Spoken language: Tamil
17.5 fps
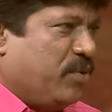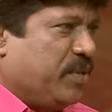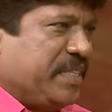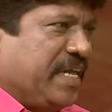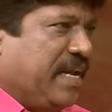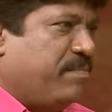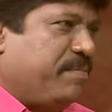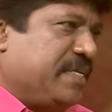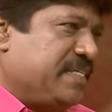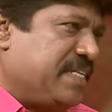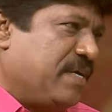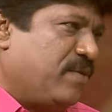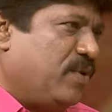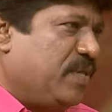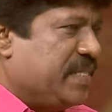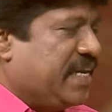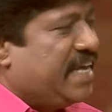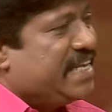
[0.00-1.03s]
குறித்தெல்லாம் பெருசாக
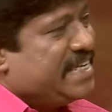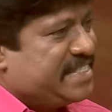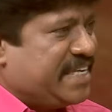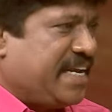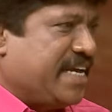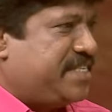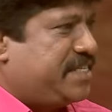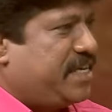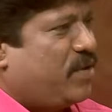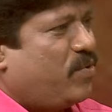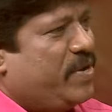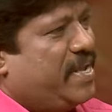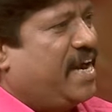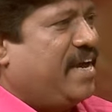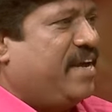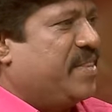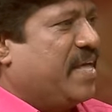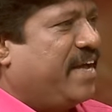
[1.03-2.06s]
ஒன்றும் தெரியாது இசை ரசிக்கக்கூடிய
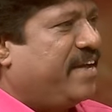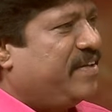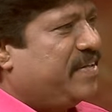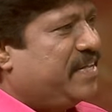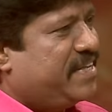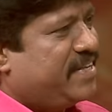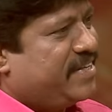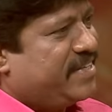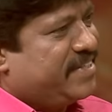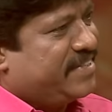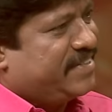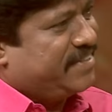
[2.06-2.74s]
ஆள் தான் தாத்தாவுடைய